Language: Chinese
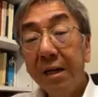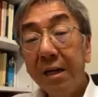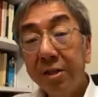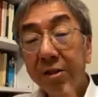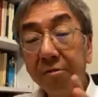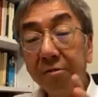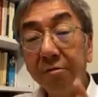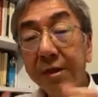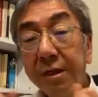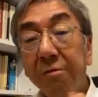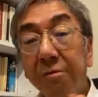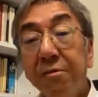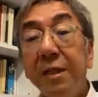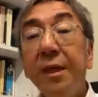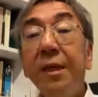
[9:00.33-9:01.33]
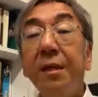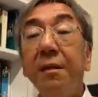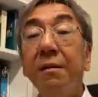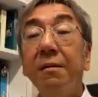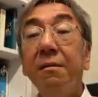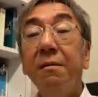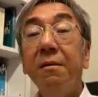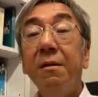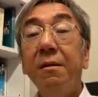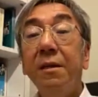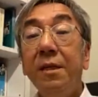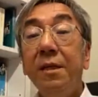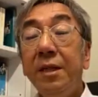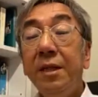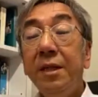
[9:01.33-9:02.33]
手交替。
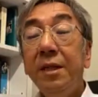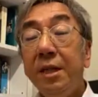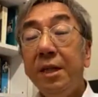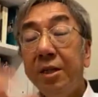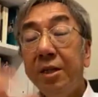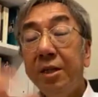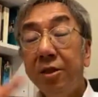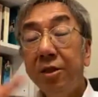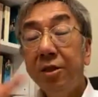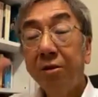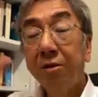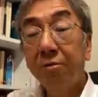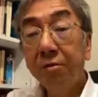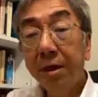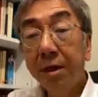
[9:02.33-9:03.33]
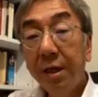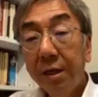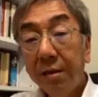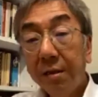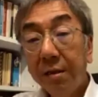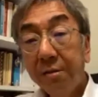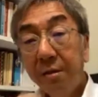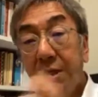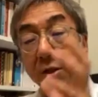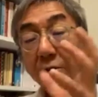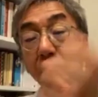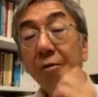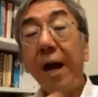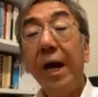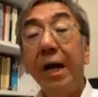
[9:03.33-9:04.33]
一手硬一手软，
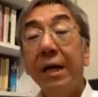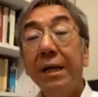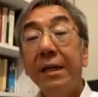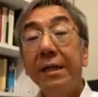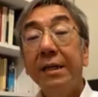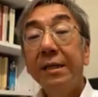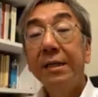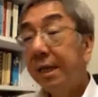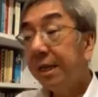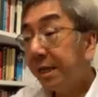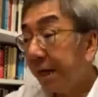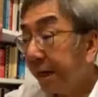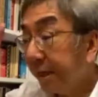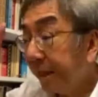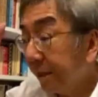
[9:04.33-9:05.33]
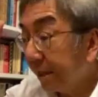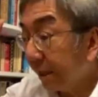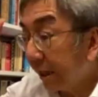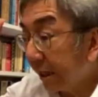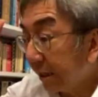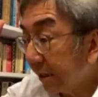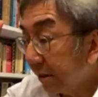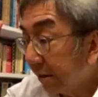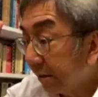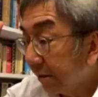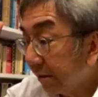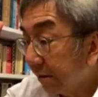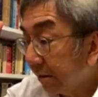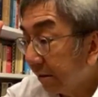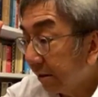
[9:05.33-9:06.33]
现在的你这个
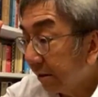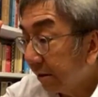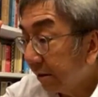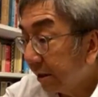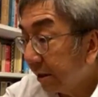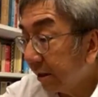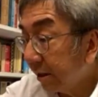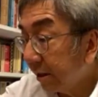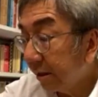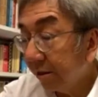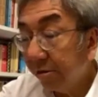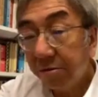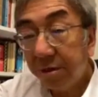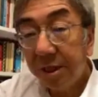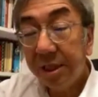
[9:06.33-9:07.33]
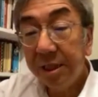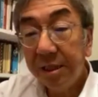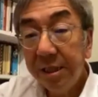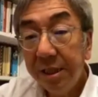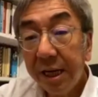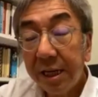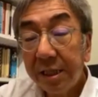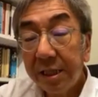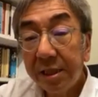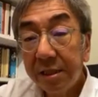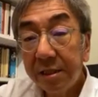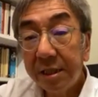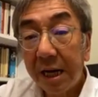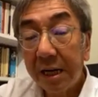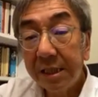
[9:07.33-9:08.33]
自由企业市
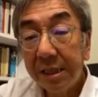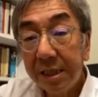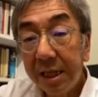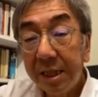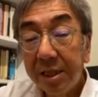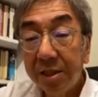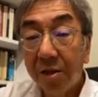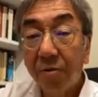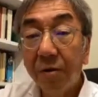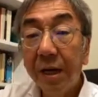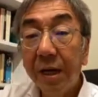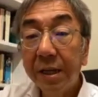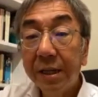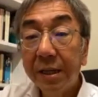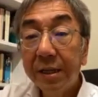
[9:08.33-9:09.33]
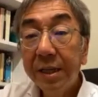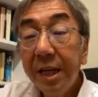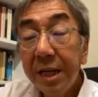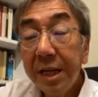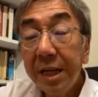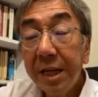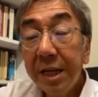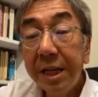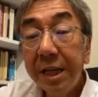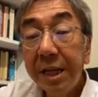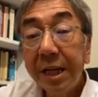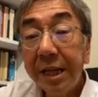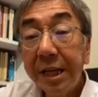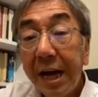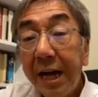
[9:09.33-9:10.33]
场这手硬的太
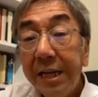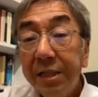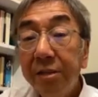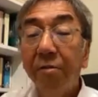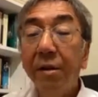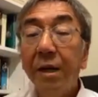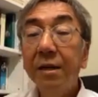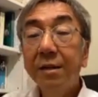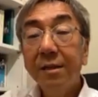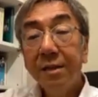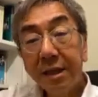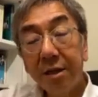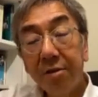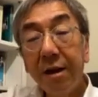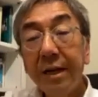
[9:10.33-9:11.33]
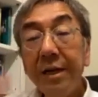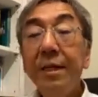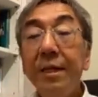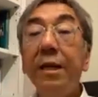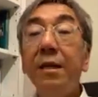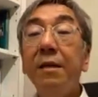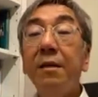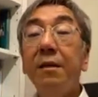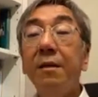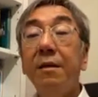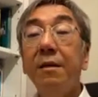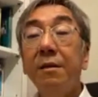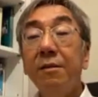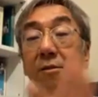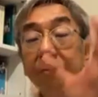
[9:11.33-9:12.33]
久了，这个软一些，
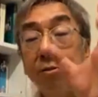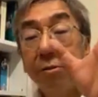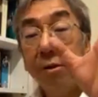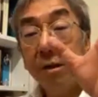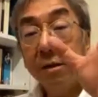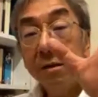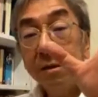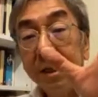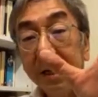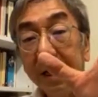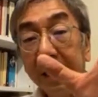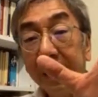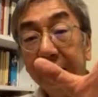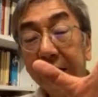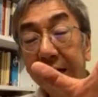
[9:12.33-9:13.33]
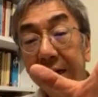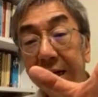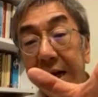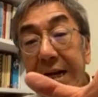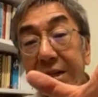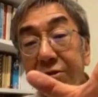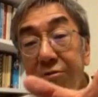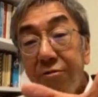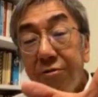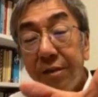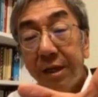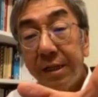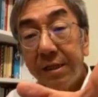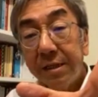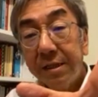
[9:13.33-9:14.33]
就是说这个干预
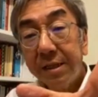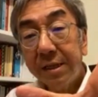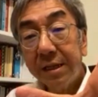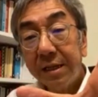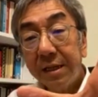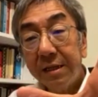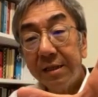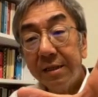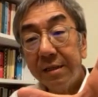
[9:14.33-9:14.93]
的这个